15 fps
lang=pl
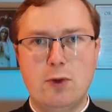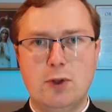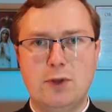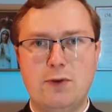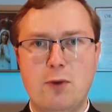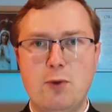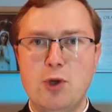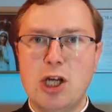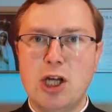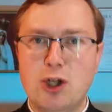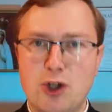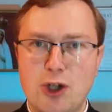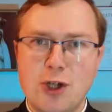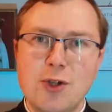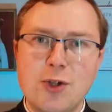zwołuje
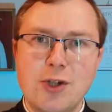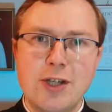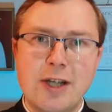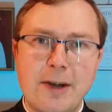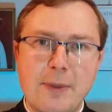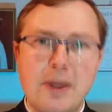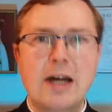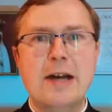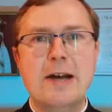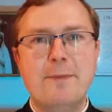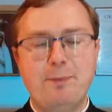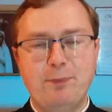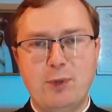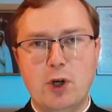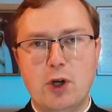chrześcijan
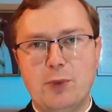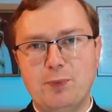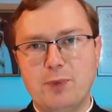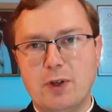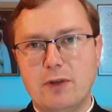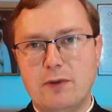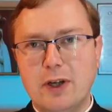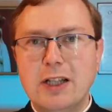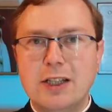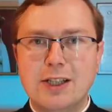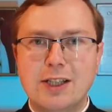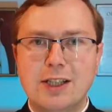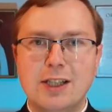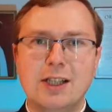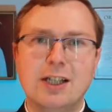do
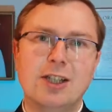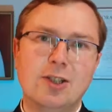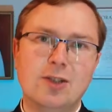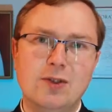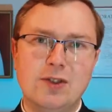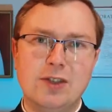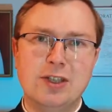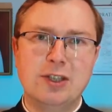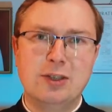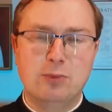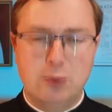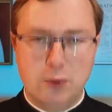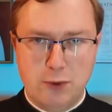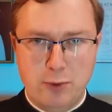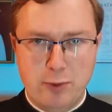walki z
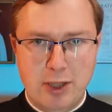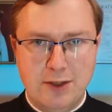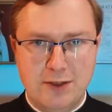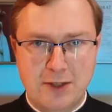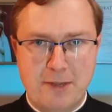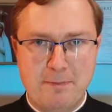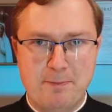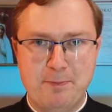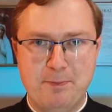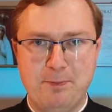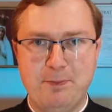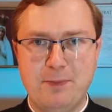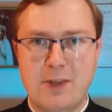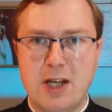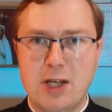muzułmańskim
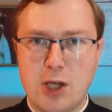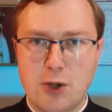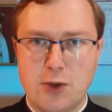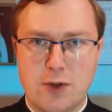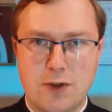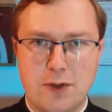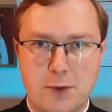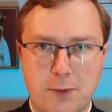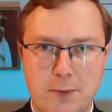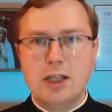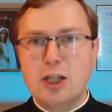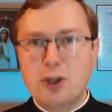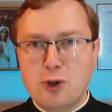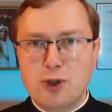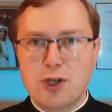najeźdźcą.
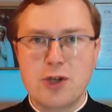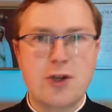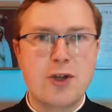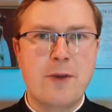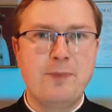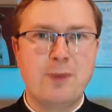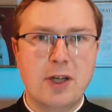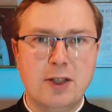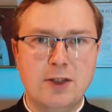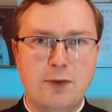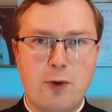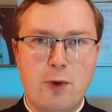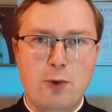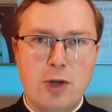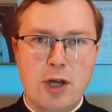Jednocześnie
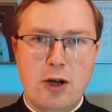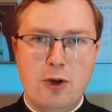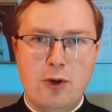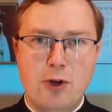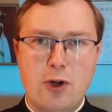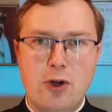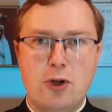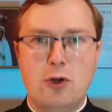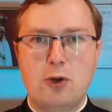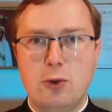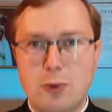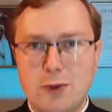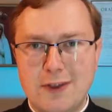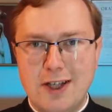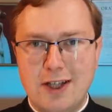zwołuje on
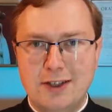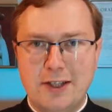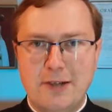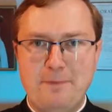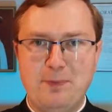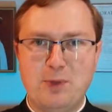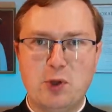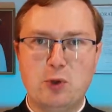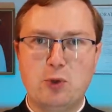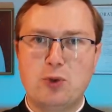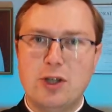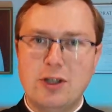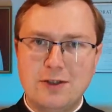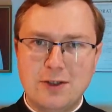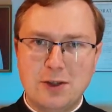krucjatę
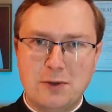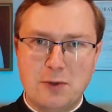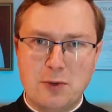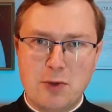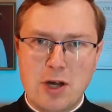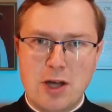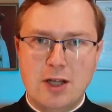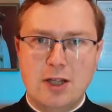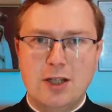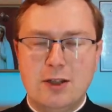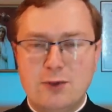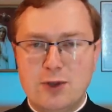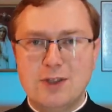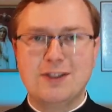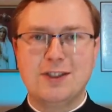różańcową.
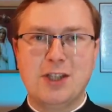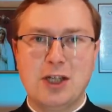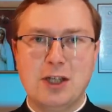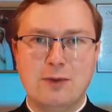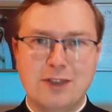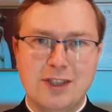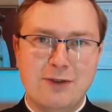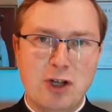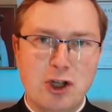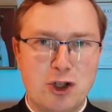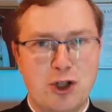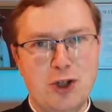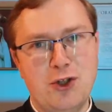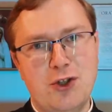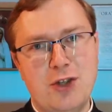Wszystkich wzywa
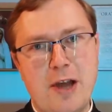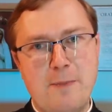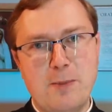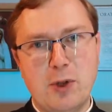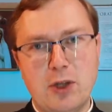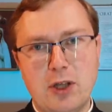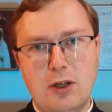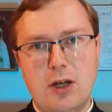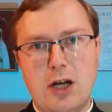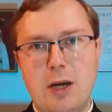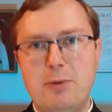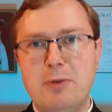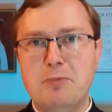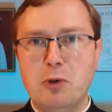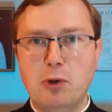chrześcijan do tego,
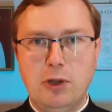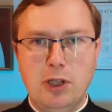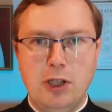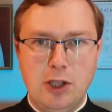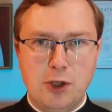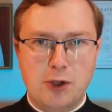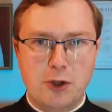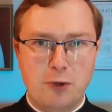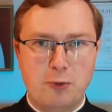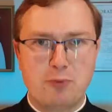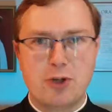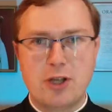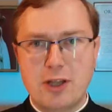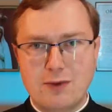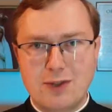aby modlili się
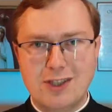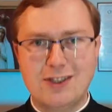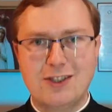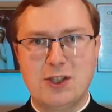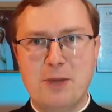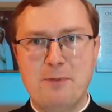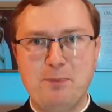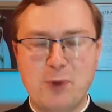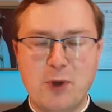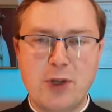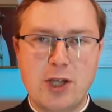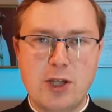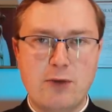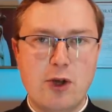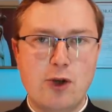przede wszystkim do
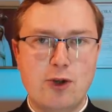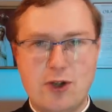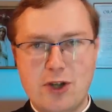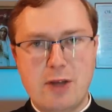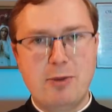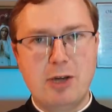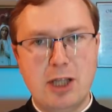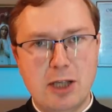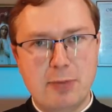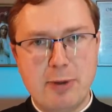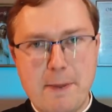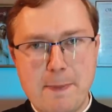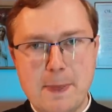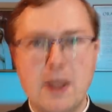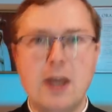Najświętszej Maryi
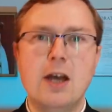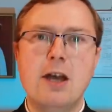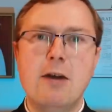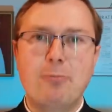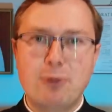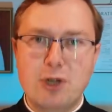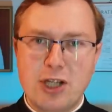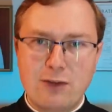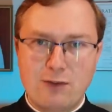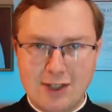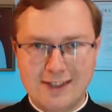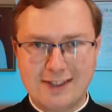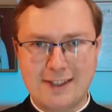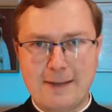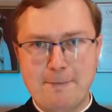Panny, przede
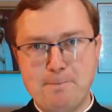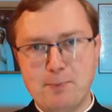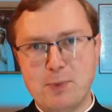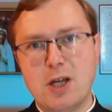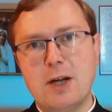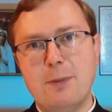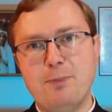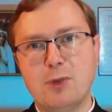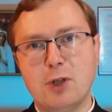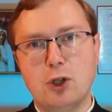wszystkim na